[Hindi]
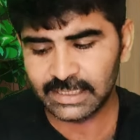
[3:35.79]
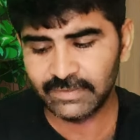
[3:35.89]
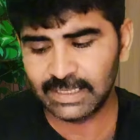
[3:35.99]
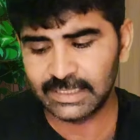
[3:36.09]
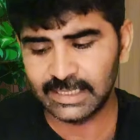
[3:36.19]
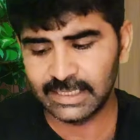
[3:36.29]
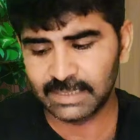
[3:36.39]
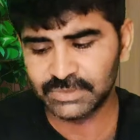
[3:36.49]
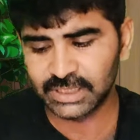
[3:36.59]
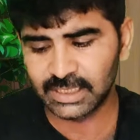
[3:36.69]
ये वाला
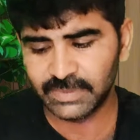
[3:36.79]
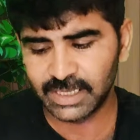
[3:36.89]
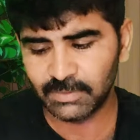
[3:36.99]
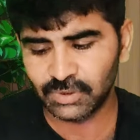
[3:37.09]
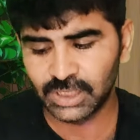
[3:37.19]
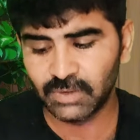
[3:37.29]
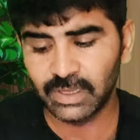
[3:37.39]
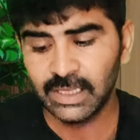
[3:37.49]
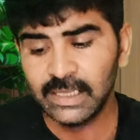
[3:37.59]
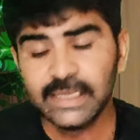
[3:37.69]
टेलीग्राम चैनल मैंने आपको दिया
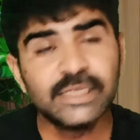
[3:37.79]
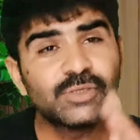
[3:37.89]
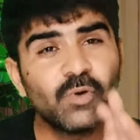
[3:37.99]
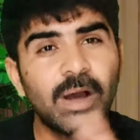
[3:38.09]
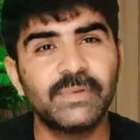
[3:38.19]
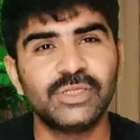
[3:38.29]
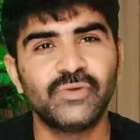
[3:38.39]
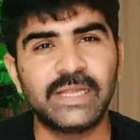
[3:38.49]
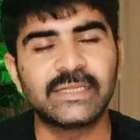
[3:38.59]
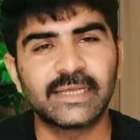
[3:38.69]
हुआ है इसको आपने
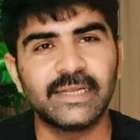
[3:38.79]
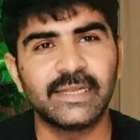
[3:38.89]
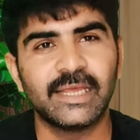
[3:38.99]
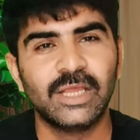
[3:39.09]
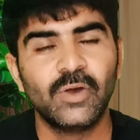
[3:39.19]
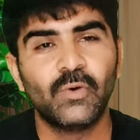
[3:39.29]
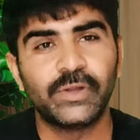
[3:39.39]
ज्वाइन कर लेना है